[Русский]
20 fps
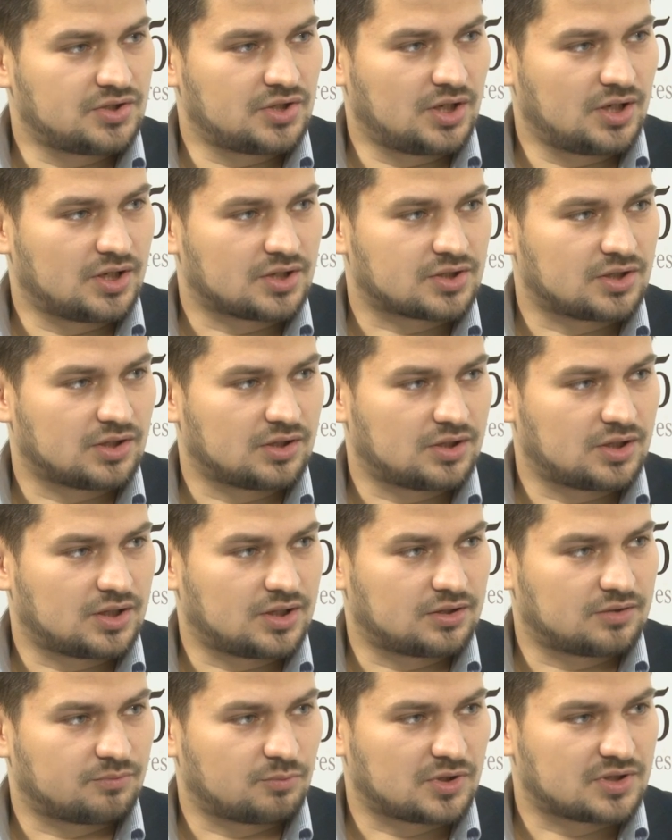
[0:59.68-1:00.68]
интересное,
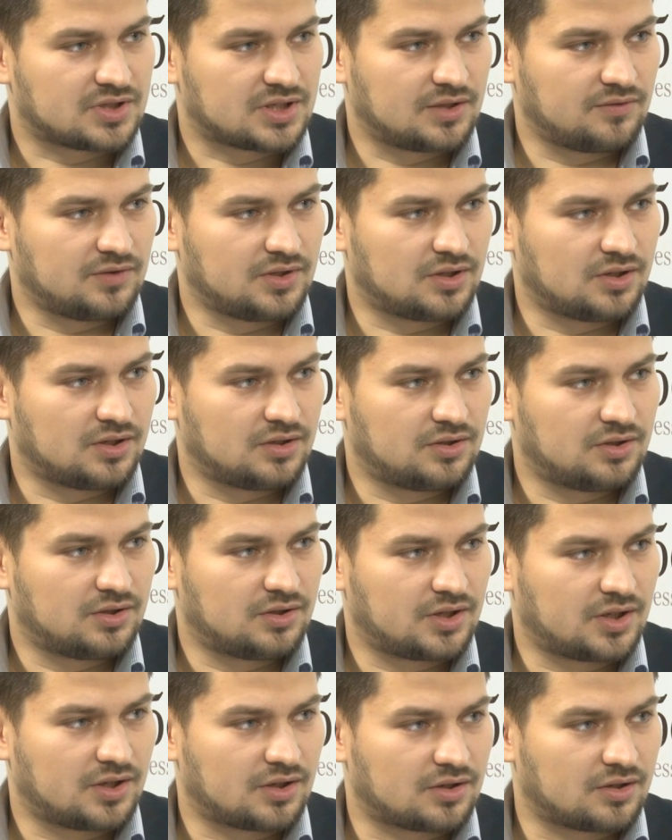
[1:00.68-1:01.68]
да, от представителей
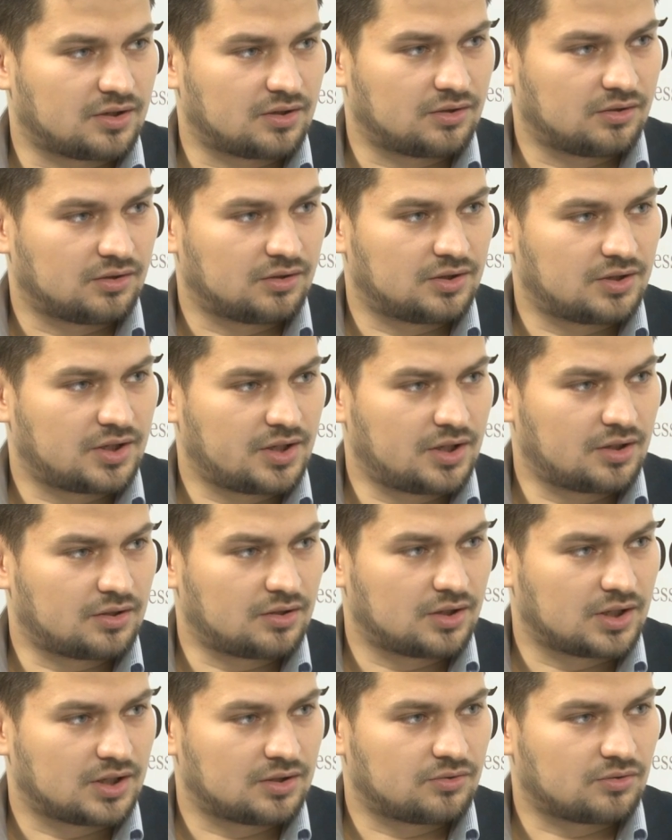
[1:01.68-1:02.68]
ДНР и
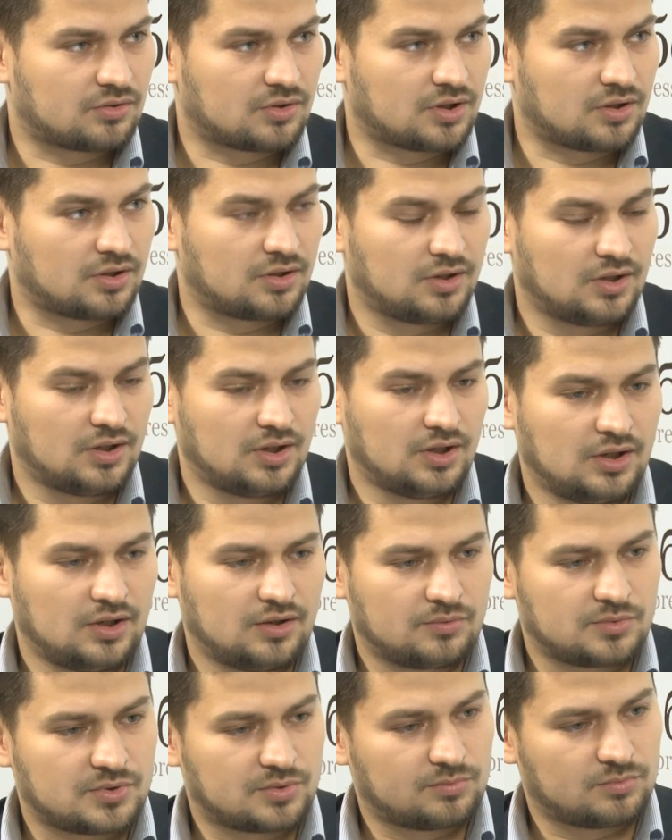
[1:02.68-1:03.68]
ЛНР, которые,
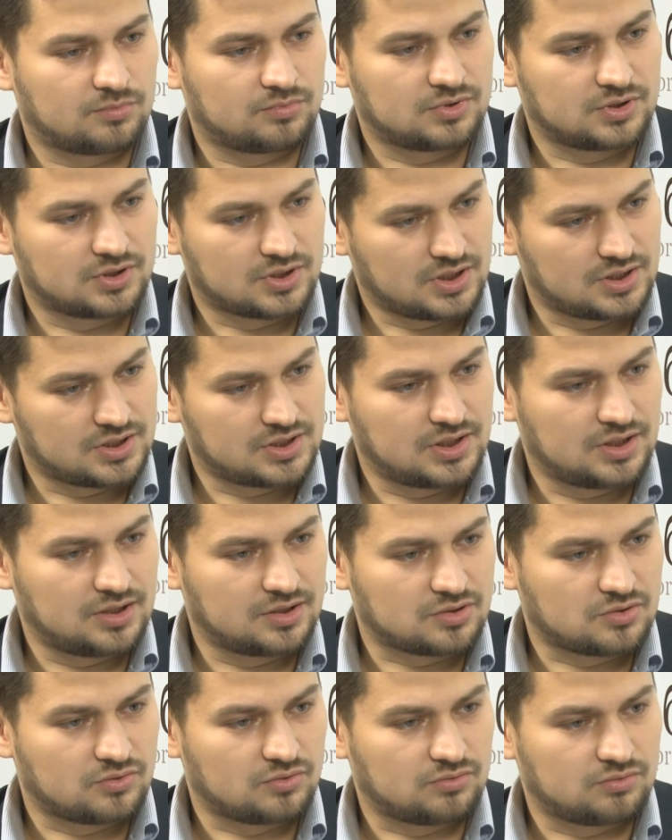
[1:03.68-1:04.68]
в общем, сказали,
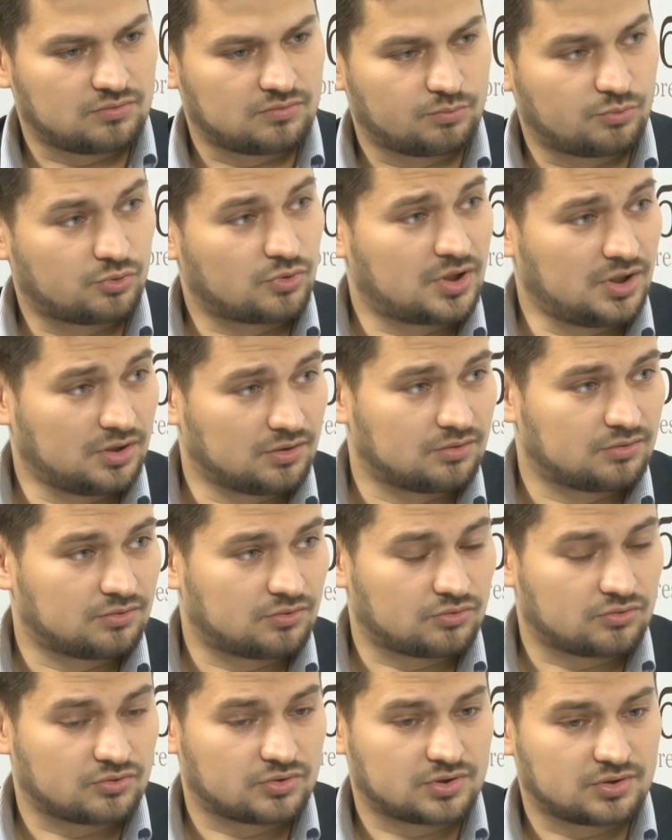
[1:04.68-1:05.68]
что Пургин
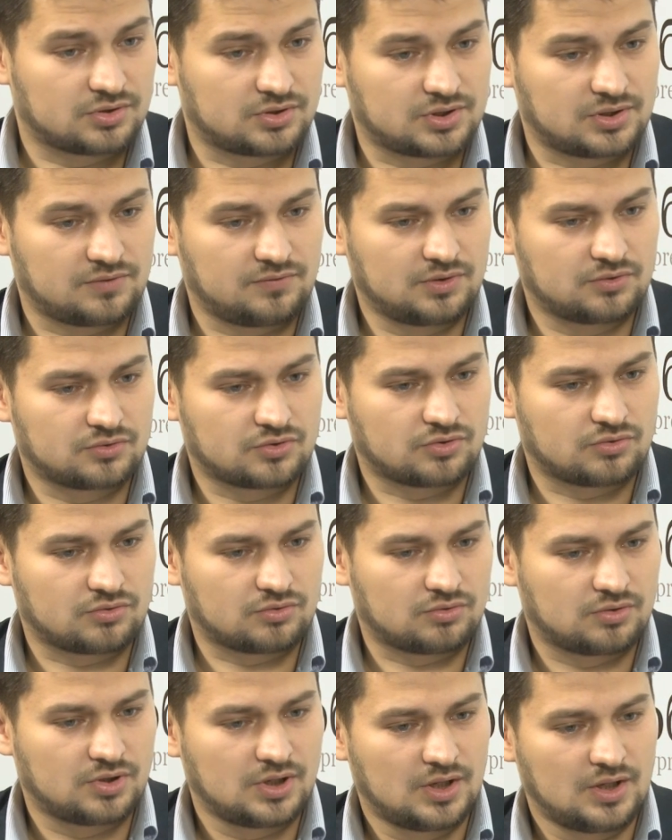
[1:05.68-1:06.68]
тоже заявил,
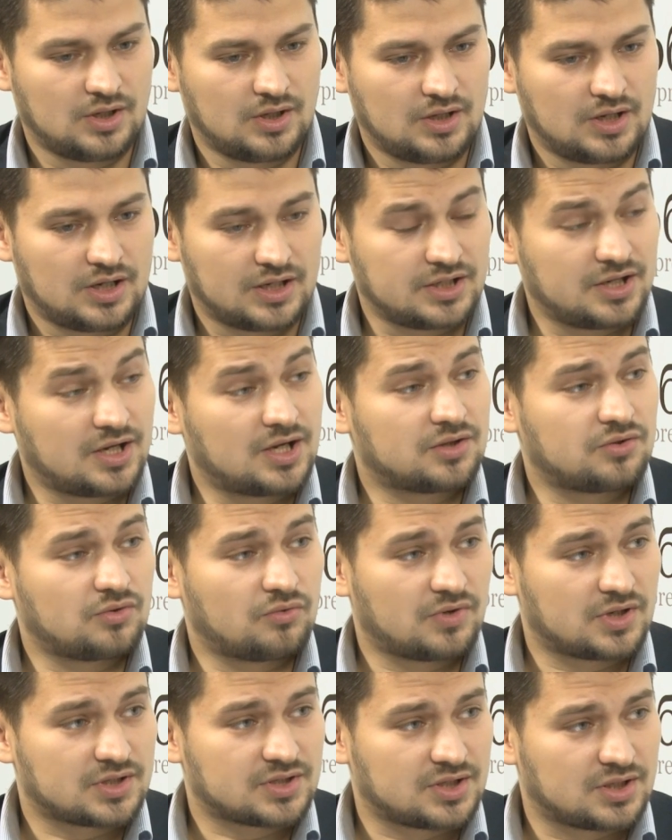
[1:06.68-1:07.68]
что они
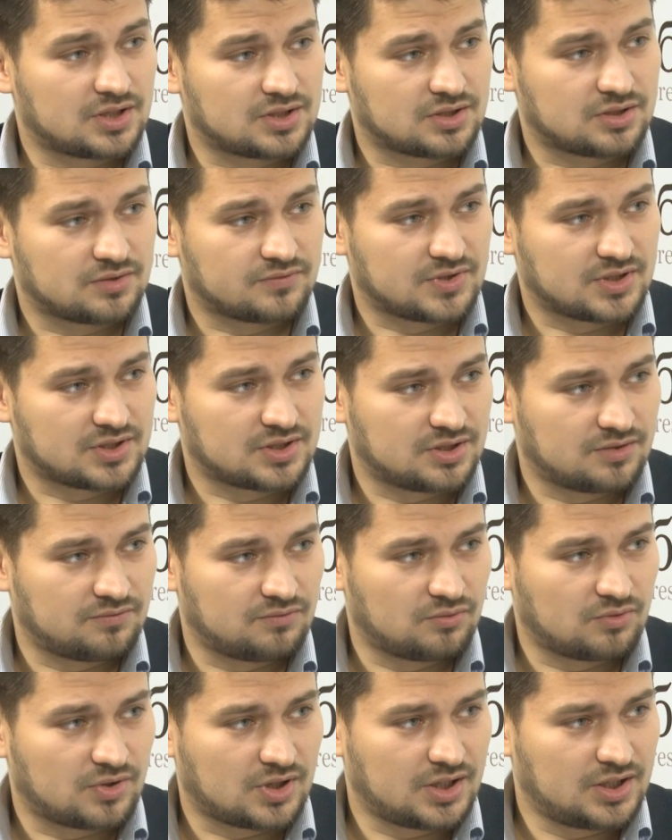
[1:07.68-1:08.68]
готовы остаться в
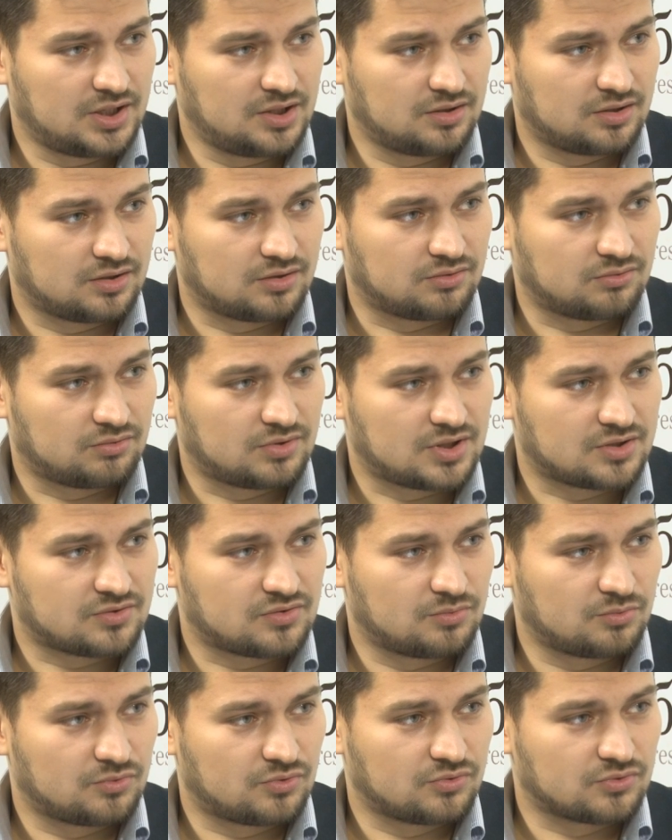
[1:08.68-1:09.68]
составе Украины, но на
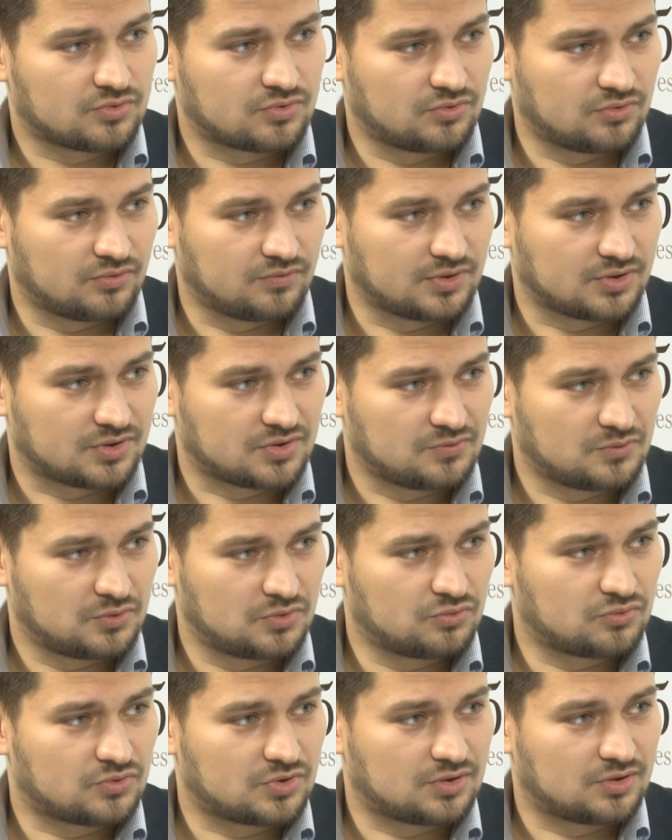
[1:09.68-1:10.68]
особых условиях.
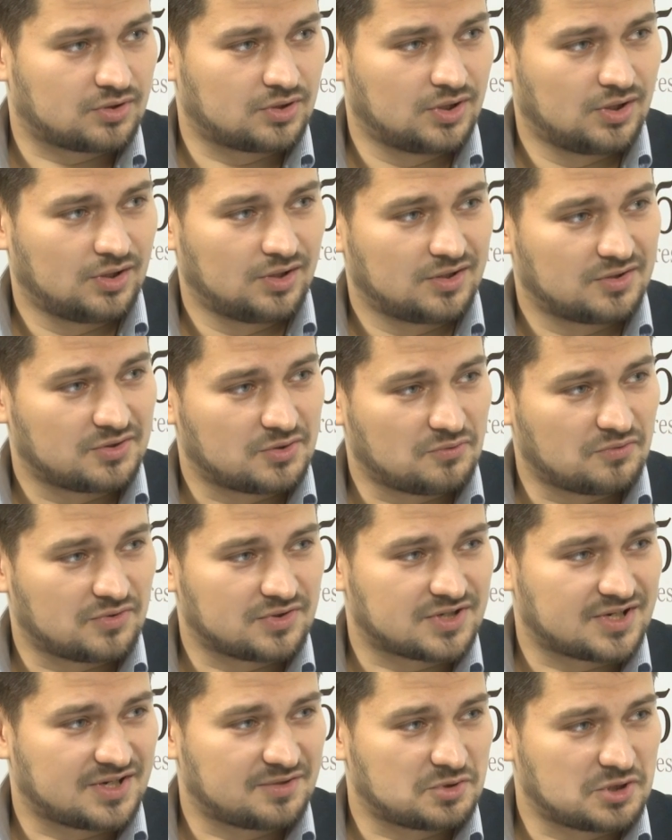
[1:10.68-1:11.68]
Сегодня уже новое
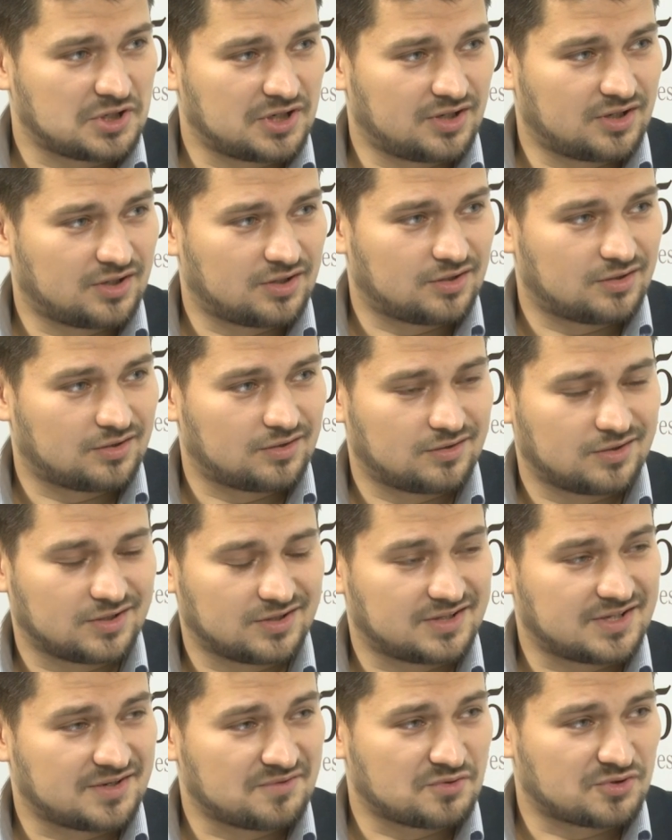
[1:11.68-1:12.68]
сообщение
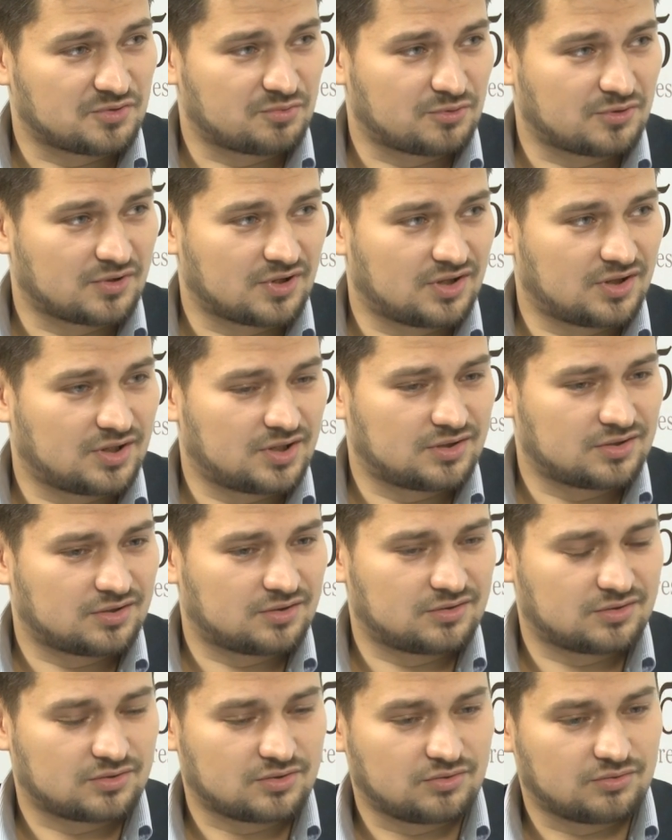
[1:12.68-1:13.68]
от того же Пургина,
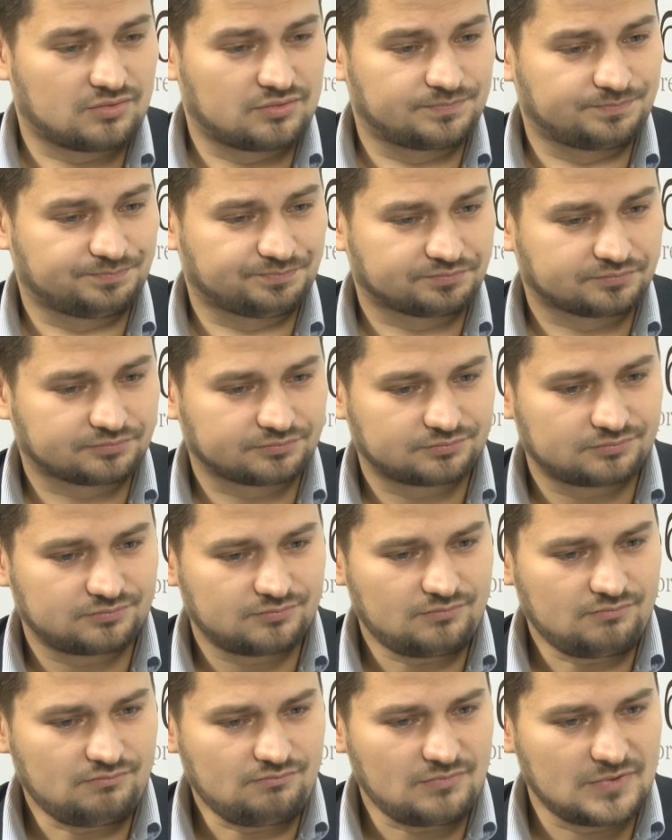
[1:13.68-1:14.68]
что
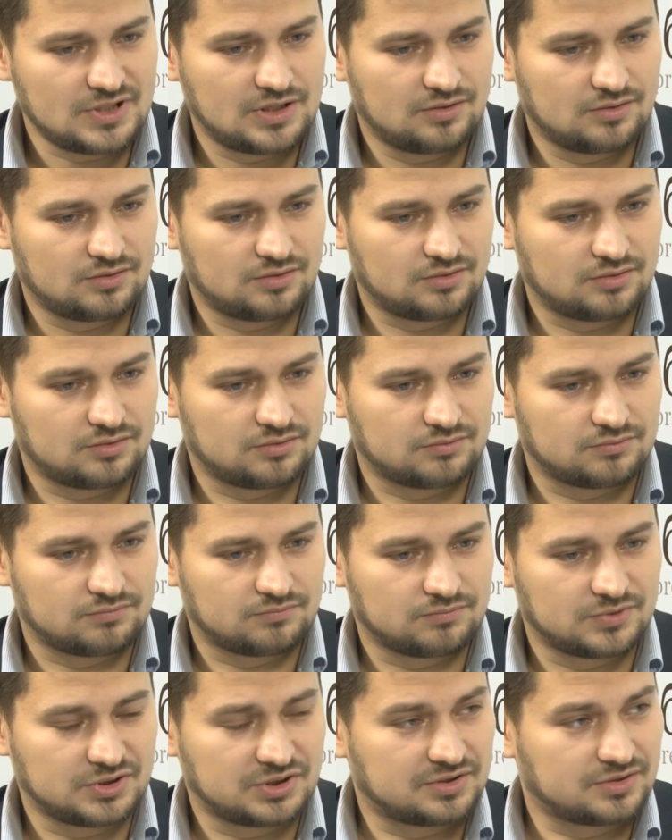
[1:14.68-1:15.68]
а,
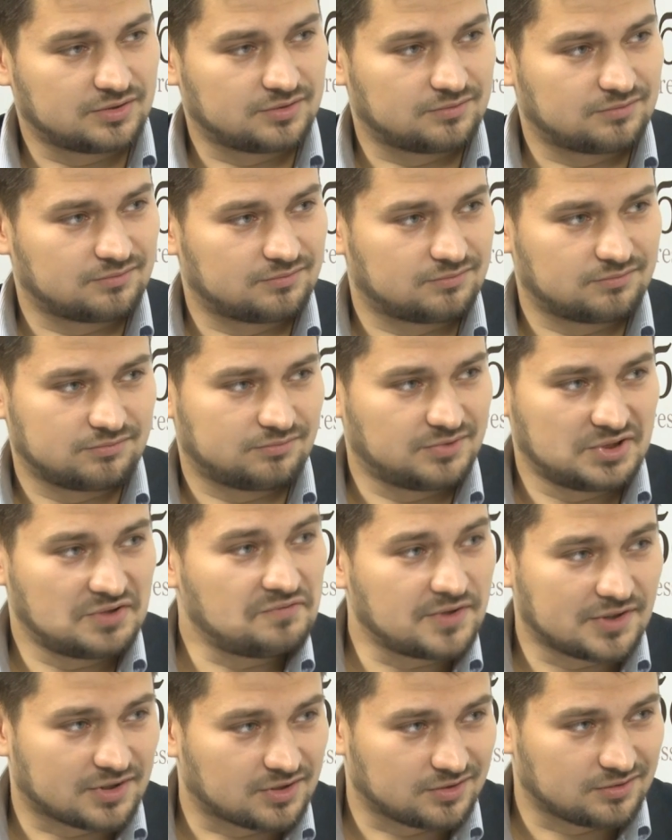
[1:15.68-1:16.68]
это
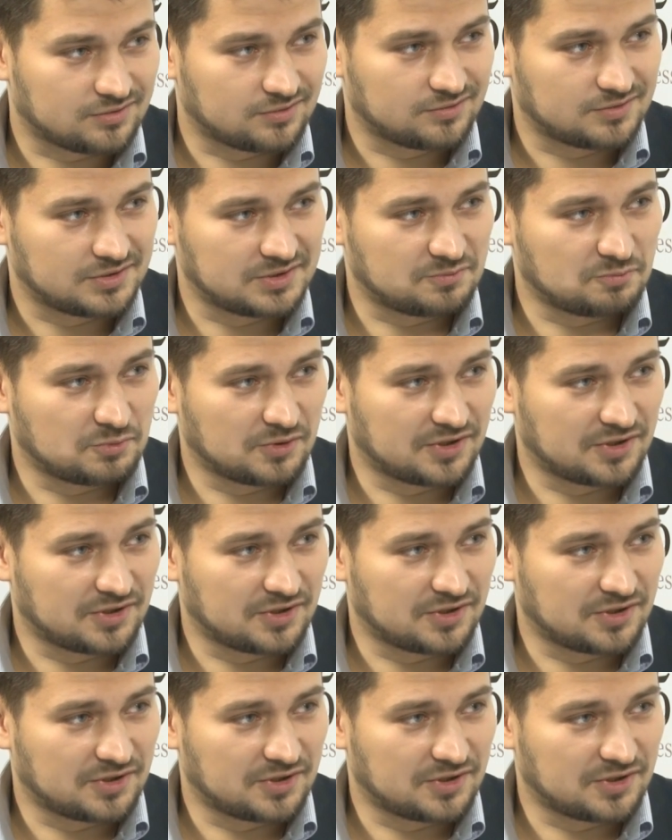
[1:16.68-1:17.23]
неверно. Это